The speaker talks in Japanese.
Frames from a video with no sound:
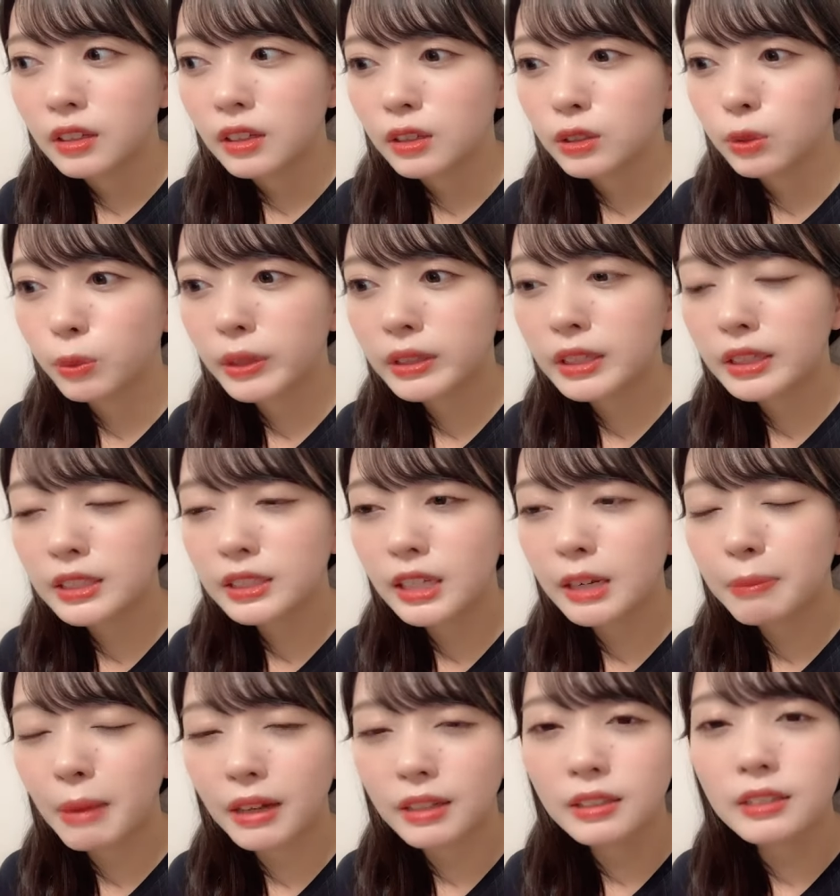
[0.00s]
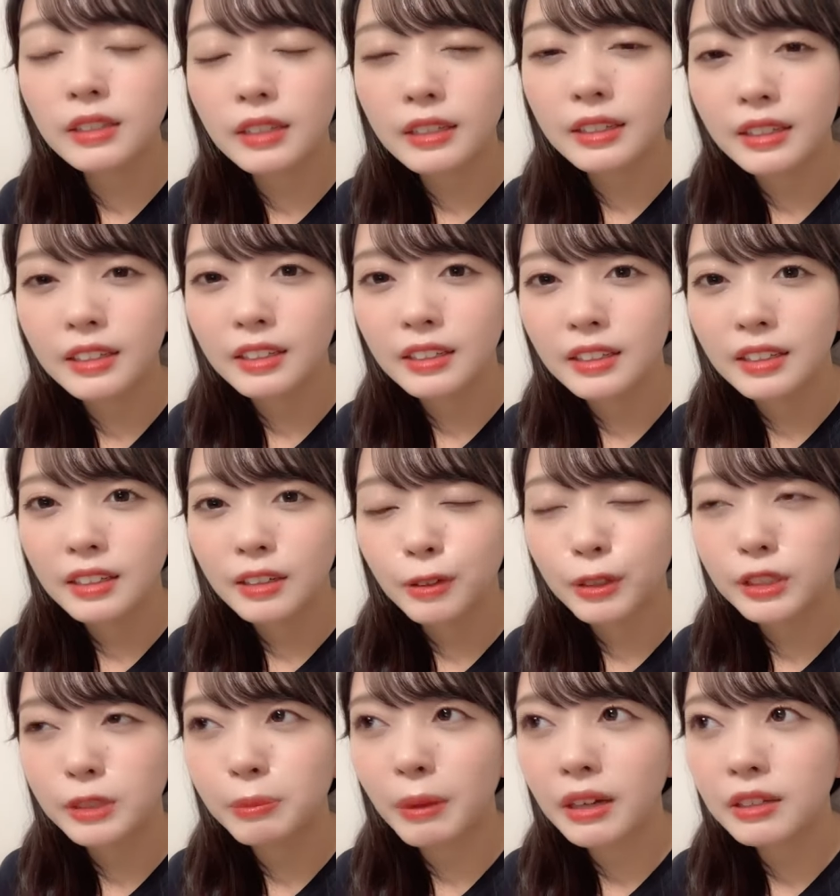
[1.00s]
そう私が真っ暗で
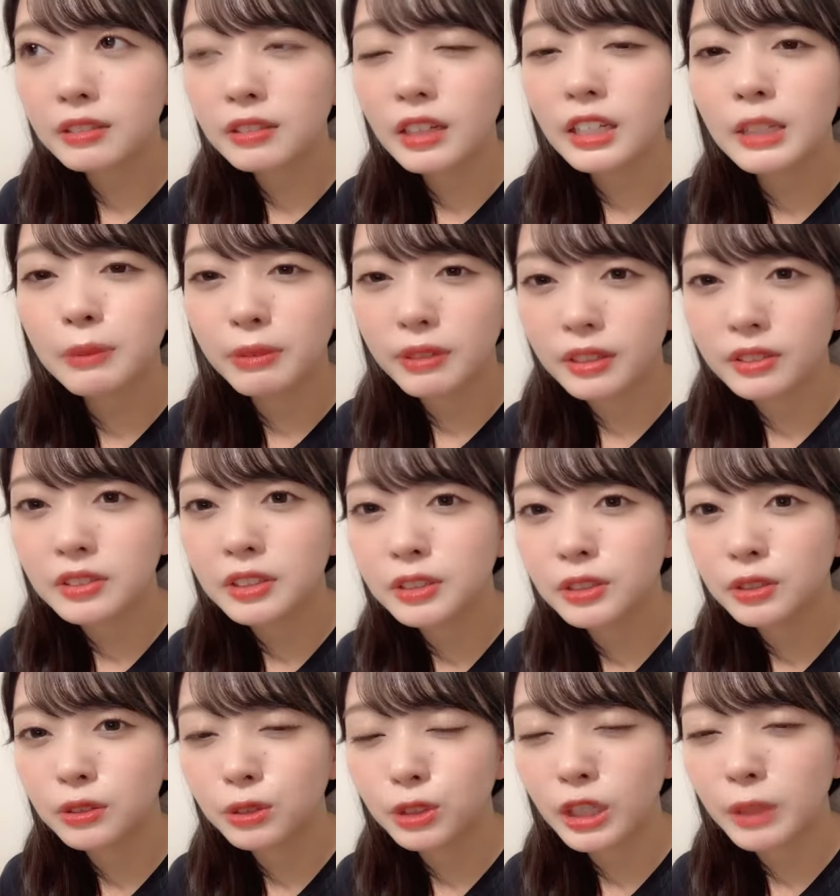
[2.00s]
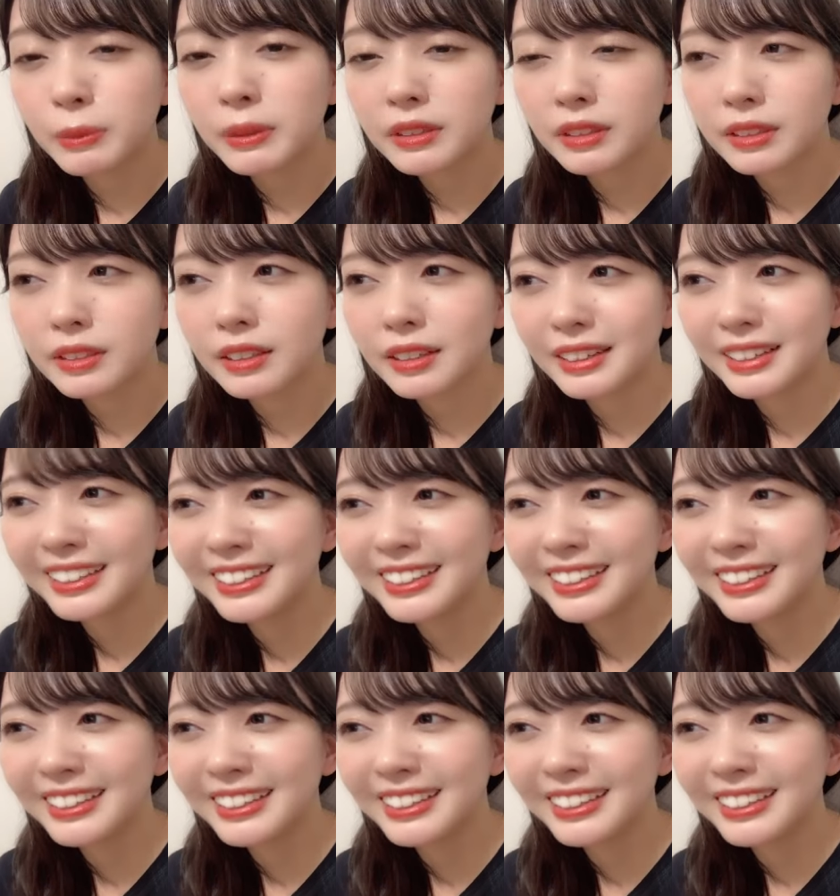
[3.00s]
私真っ暗に向かってずっと喋ってて